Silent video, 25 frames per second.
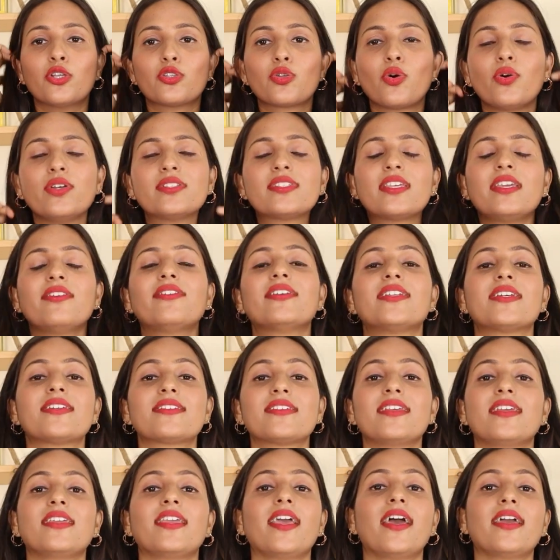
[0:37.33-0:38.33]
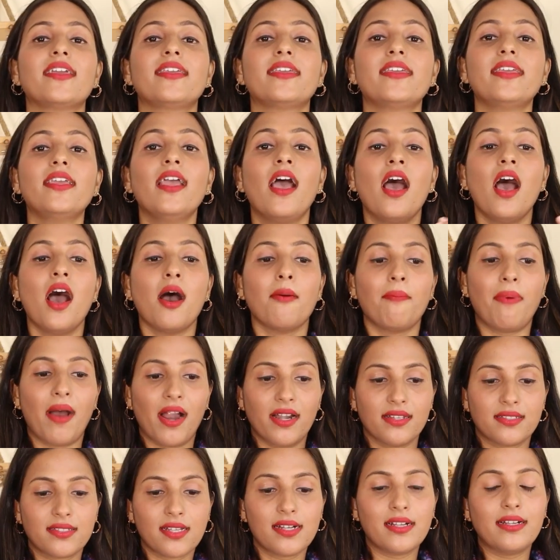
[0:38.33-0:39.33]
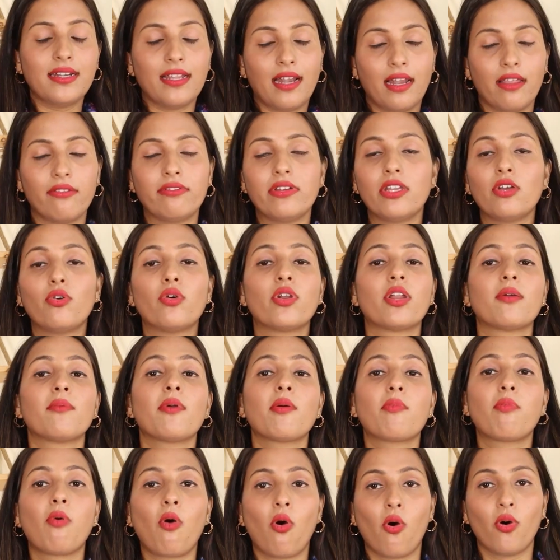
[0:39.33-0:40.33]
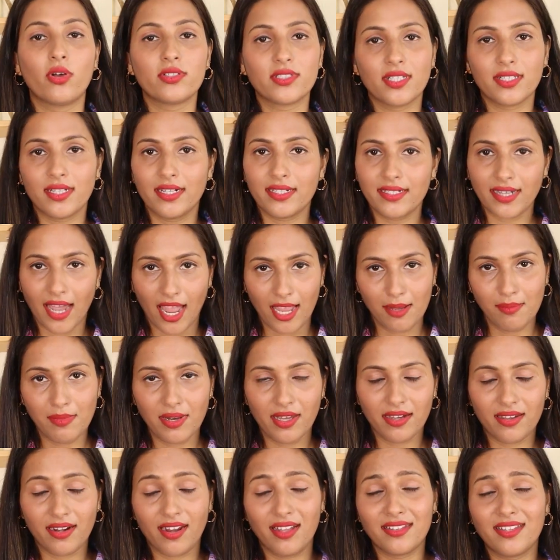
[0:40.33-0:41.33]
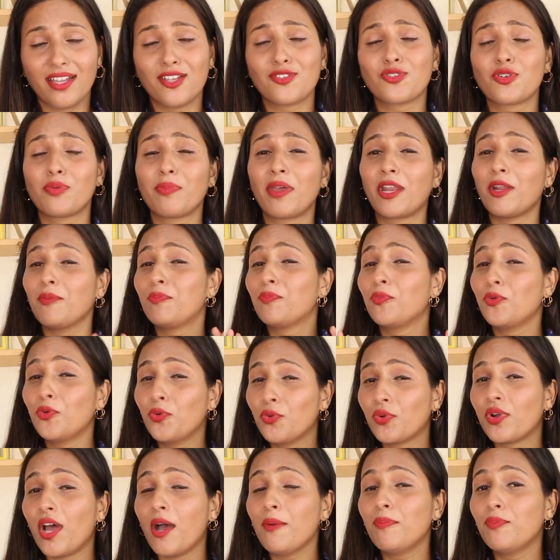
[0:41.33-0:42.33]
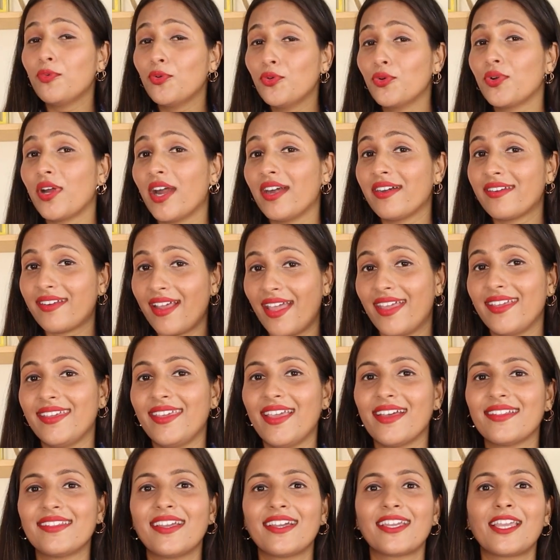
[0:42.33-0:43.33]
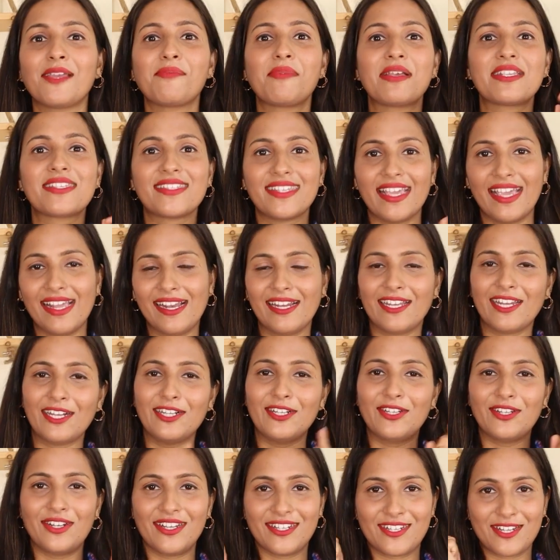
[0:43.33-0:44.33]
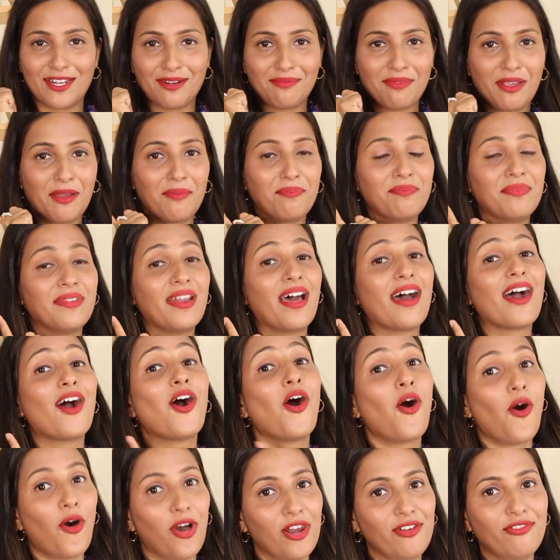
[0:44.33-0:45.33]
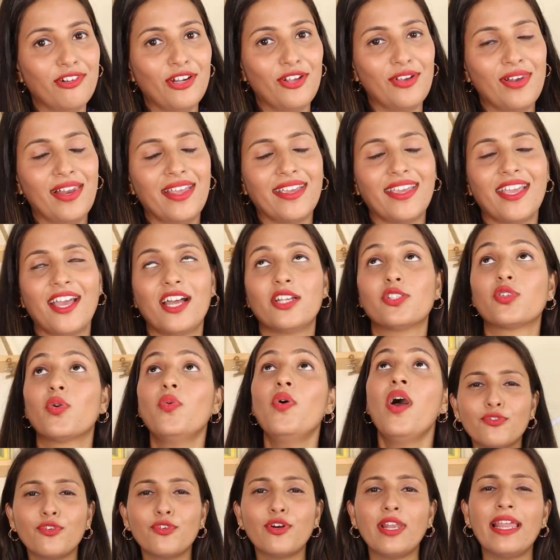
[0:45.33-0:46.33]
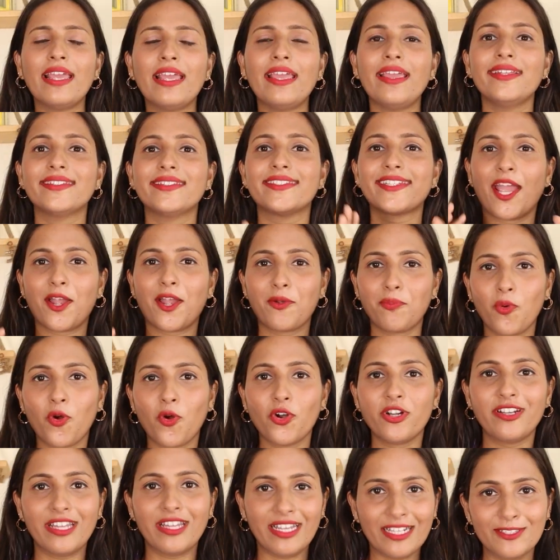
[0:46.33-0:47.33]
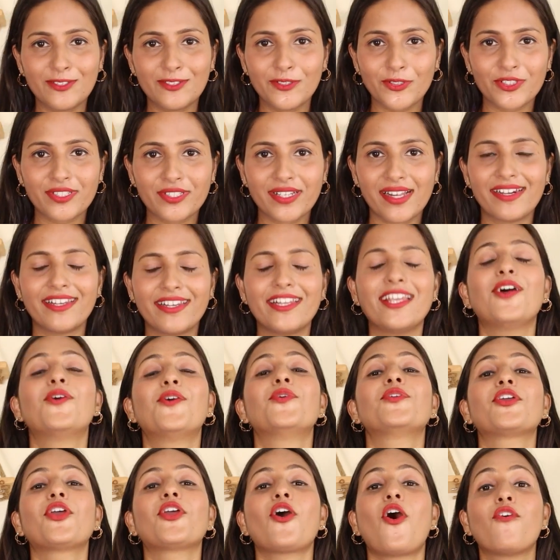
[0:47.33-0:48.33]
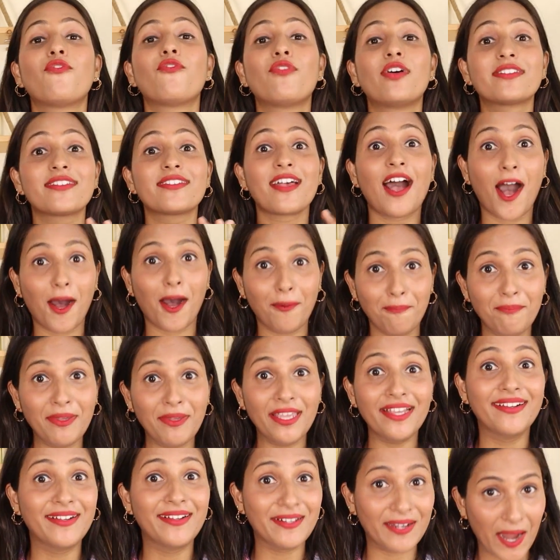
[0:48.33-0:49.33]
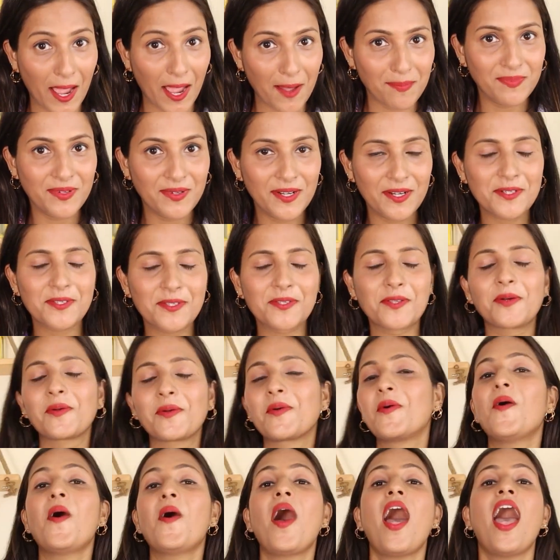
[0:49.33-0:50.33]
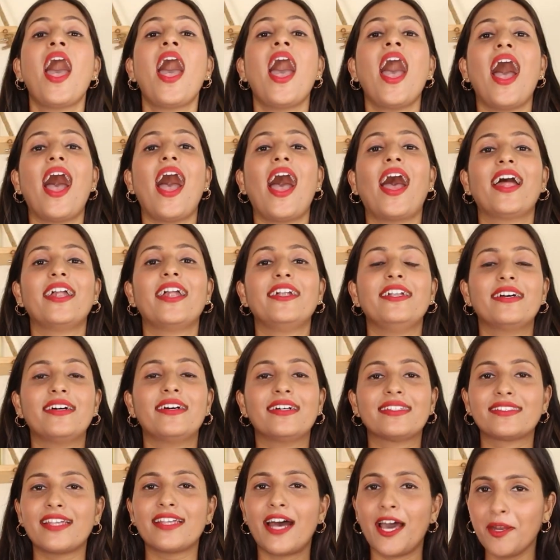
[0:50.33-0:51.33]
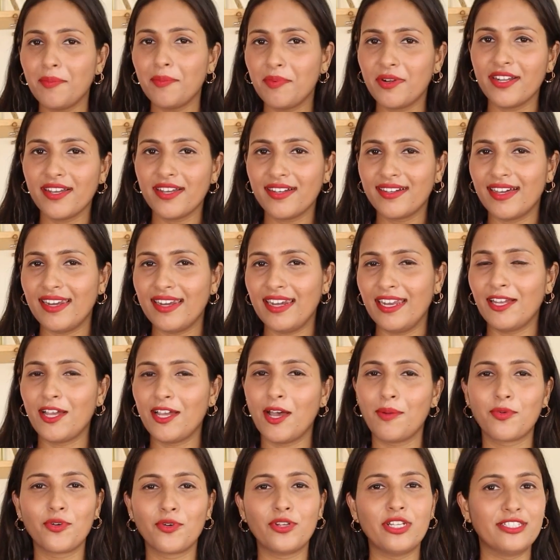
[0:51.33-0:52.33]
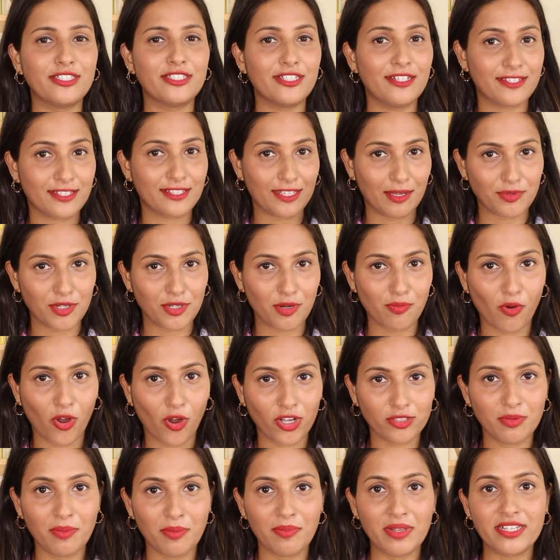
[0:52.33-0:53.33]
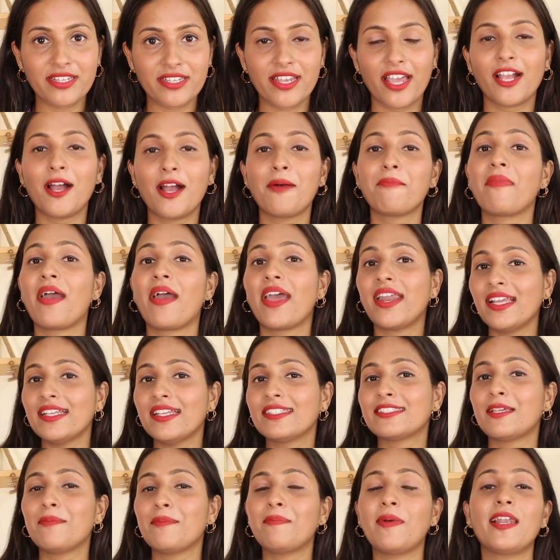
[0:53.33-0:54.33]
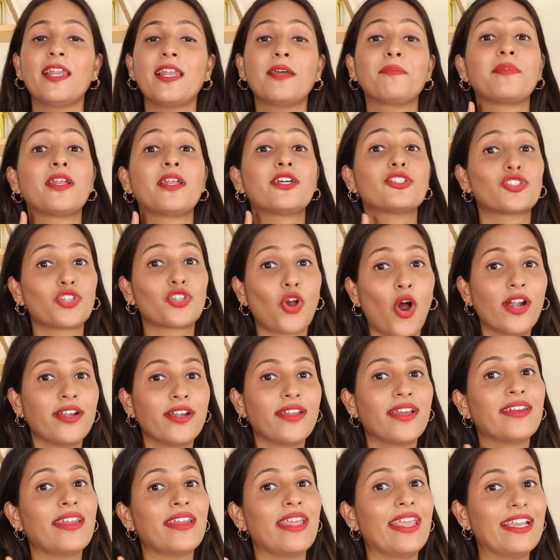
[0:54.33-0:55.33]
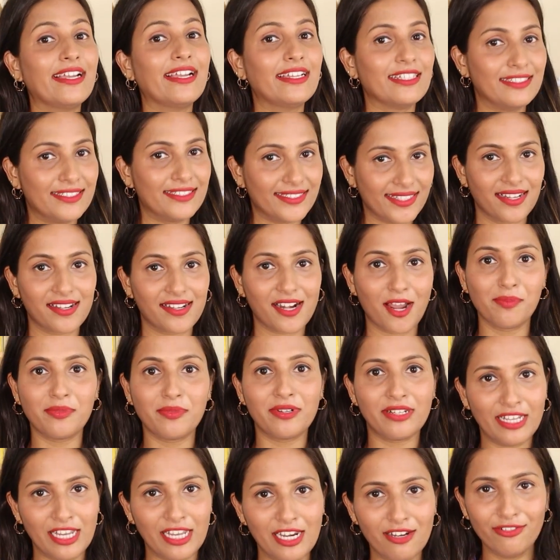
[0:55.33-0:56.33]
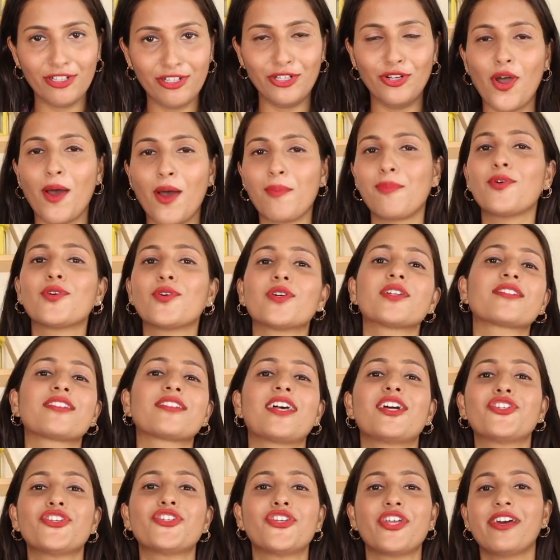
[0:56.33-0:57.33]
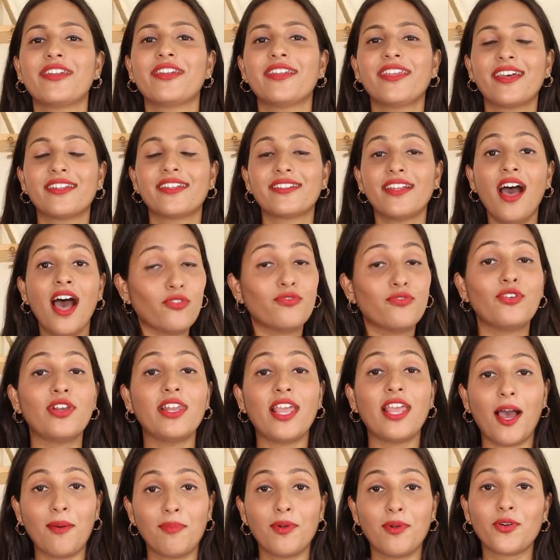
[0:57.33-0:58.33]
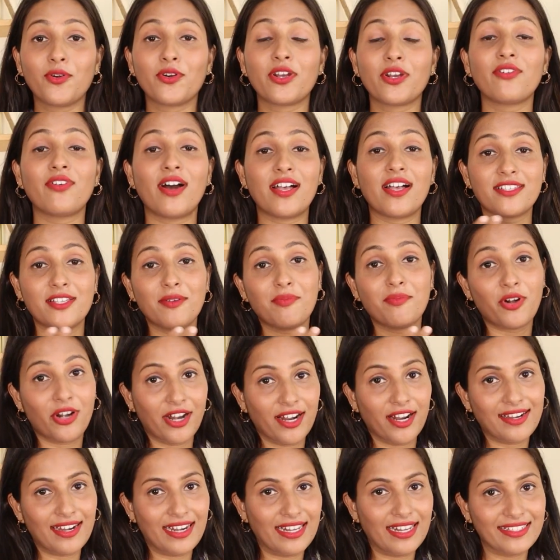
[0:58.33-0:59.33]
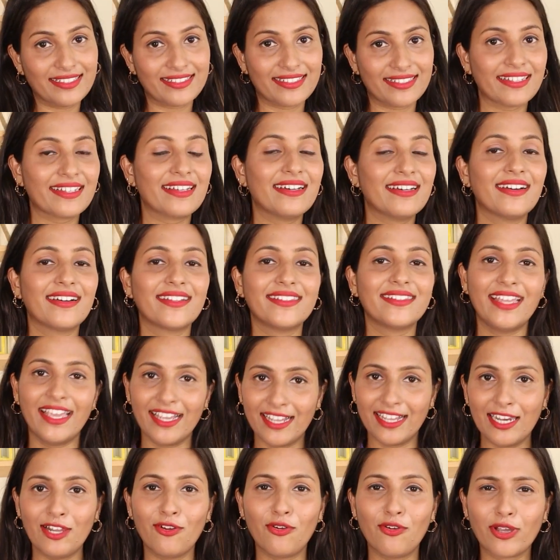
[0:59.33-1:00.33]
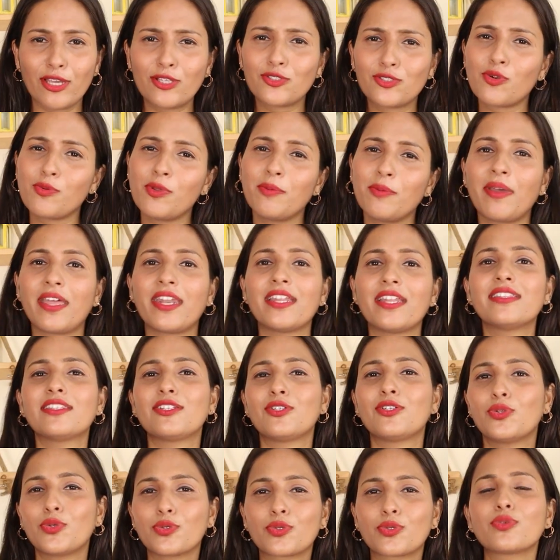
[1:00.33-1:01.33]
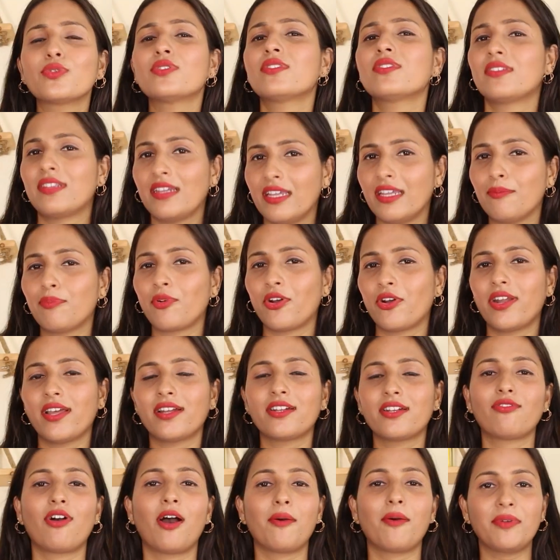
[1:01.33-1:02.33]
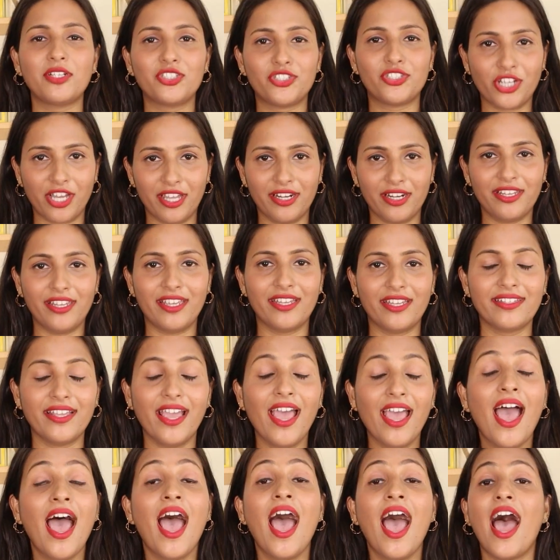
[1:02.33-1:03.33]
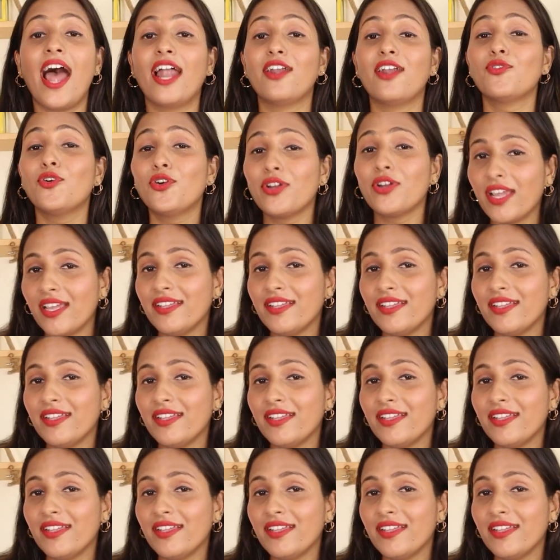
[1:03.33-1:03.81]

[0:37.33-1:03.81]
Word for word: तो इसकी वजह से क्या है कि पार्सल डिलीवरी होने में बहुत ज़्यादा टाइम लग रहा था सो मैंने पूरा पूरा ट्राई किया था कि मैं सेल की ड्यूरेशन में अपना हॉल वीडियो लेके आ जाऊँ होली जैकपॉट डील्स जो चल रही है उनके ऑफर्स आप भी ग्रैप कर सको एंड uh, सारे प्रोडक्ट का लिंक आपको नीचे डिस्क्रिप्शन बॉक्स में मिल जाएगा मैंने इससे पहले अपना शॉर्ट एंड एक इंस्टाग्राम रील वीडियो आप लोगों के साथ शेयर किया था होपफुली आप लोगों ने वहाँ से प्रोडक्ट लिंक्स uh, देख लिए होंगे जो भी मैंने टू टू थ्री प्रोडक्ट वहाँ पे शेयर किए थे एंड वो